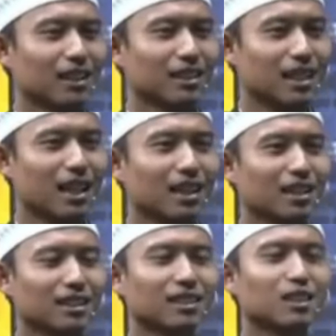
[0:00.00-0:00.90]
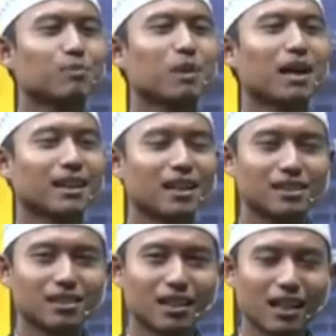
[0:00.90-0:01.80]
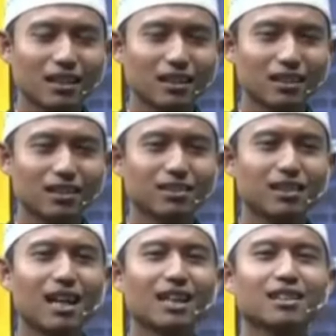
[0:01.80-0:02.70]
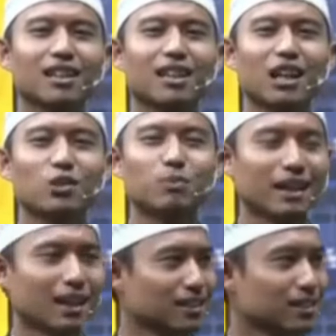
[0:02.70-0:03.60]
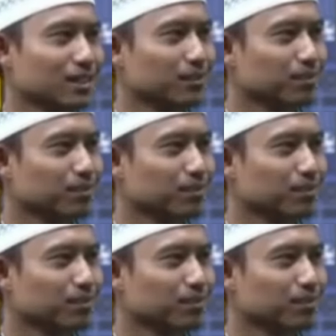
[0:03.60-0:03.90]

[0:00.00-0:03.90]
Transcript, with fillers: yang dipanaskan yang terlalu panas.